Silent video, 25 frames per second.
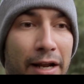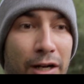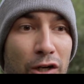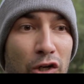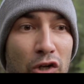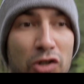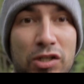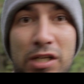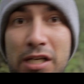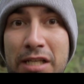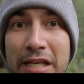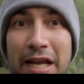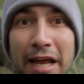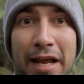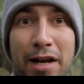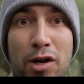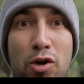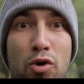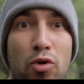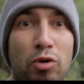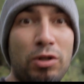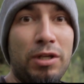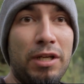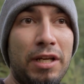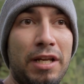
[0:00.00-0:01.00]
Entonces,
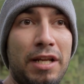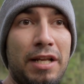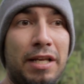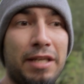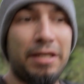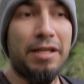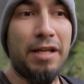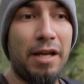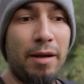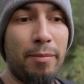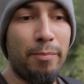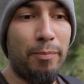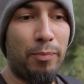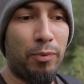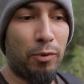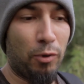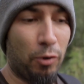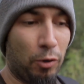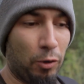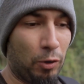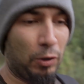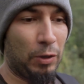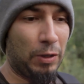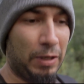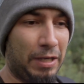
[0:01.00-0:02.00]
él no tiene
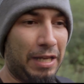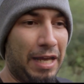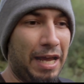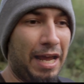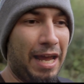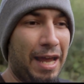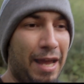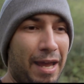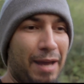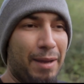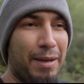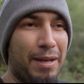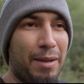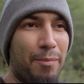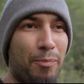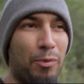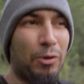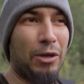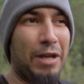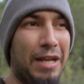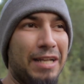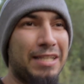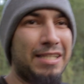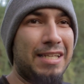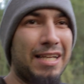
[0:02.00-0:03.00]
tiempo de,
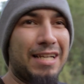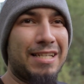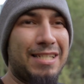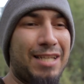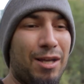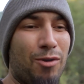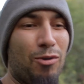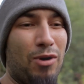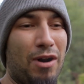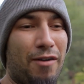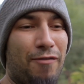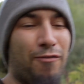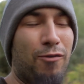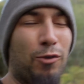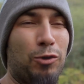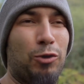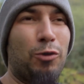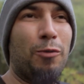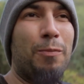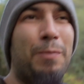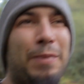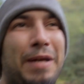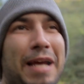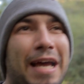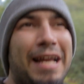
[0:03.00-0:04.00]
ponerse a hacer una
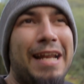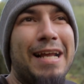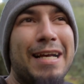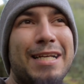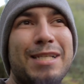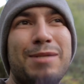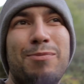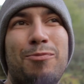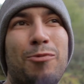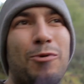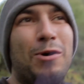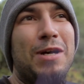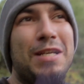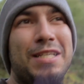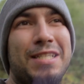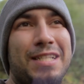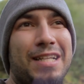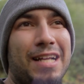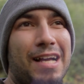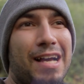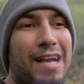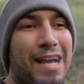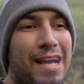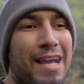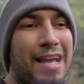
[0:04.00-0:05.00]
foto bien
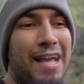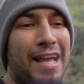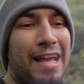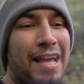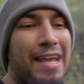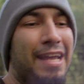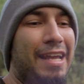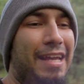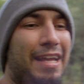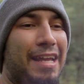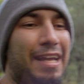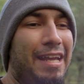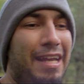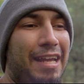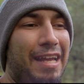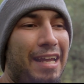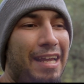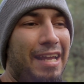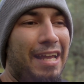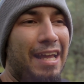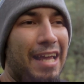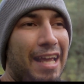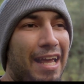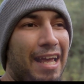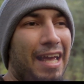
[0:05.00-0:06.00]
expuesta
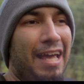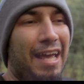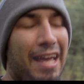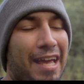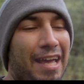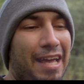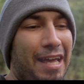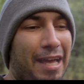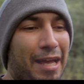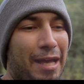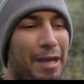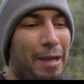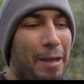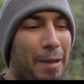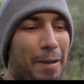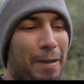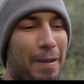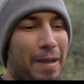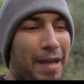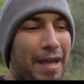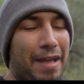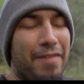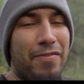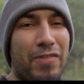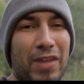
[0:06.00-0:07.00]
y
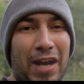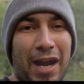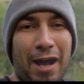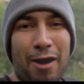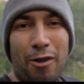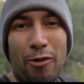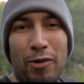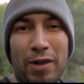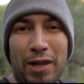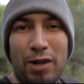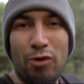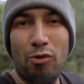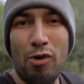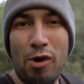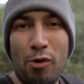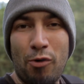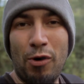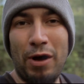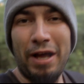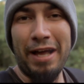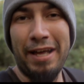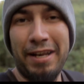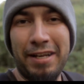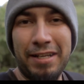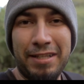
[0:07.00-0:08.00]
eh, en RAW y
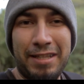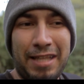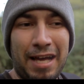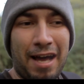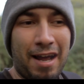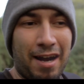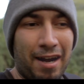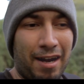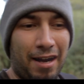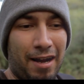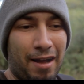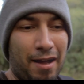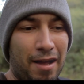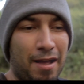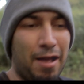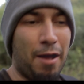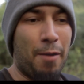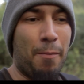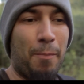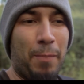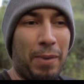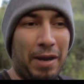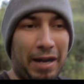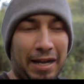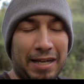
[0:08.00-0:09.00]
luego editarla
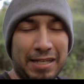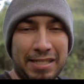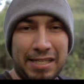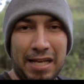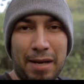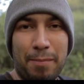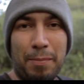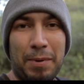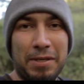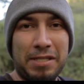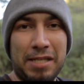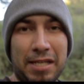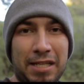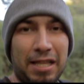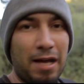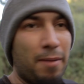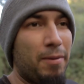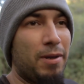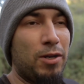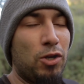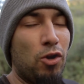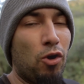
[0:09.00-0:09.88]
para que sea presentable.